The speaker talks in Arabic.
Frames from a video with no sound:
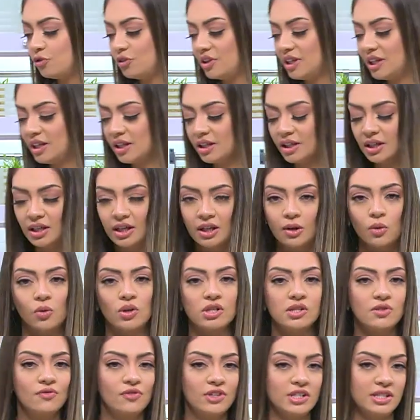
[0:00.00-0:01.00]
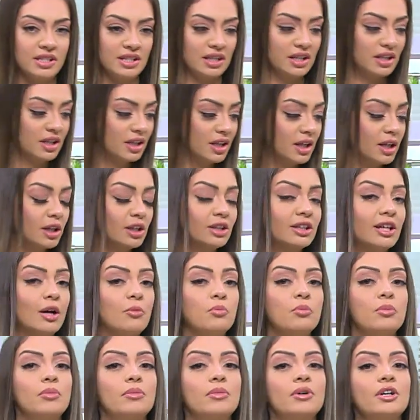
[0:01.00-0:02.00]
في الوصفه دي طب
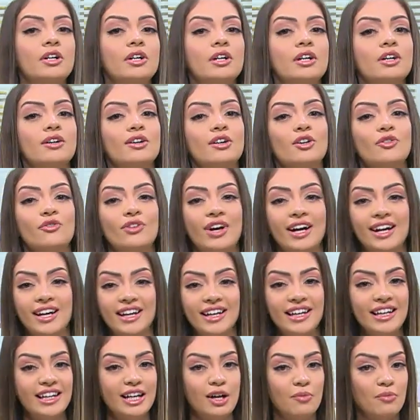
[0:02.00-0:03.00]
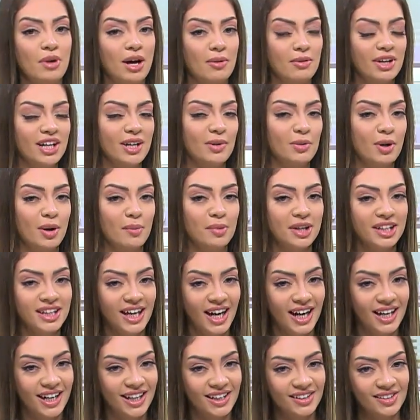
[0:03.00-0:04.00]
فاكرين لما عملنا مع بعض
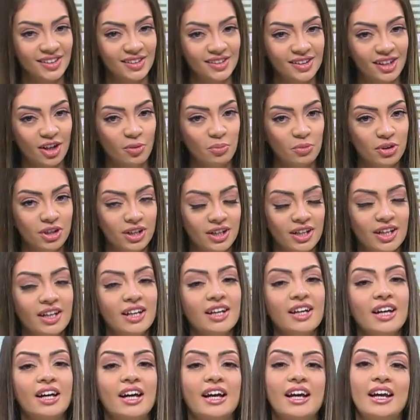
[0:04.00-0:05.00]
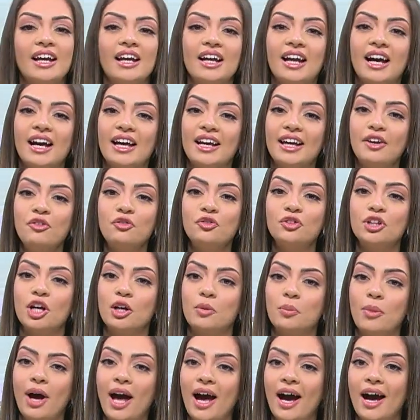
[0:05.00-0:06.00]
حلقه التمر اللي هيفطر
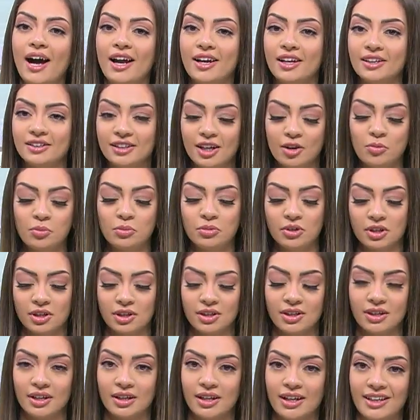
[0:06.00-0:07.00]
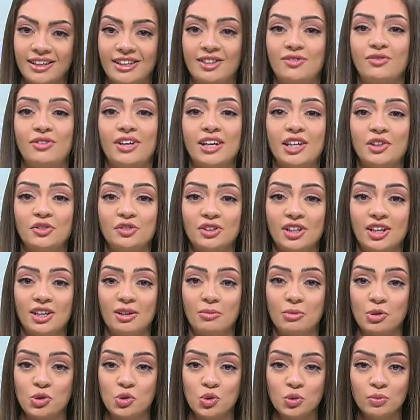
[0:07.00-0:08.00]
بقى على تمر ينفع يفطر على
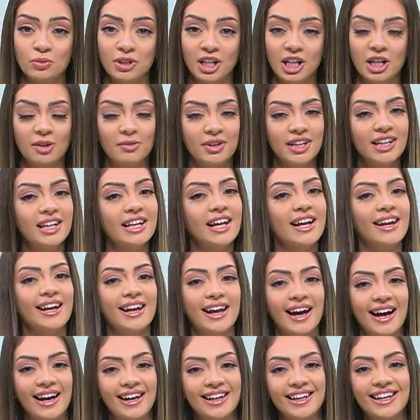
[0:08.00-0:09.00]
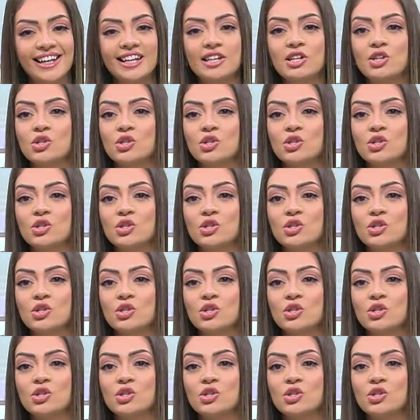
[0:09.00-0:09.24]
مشروب ده كمان لا كده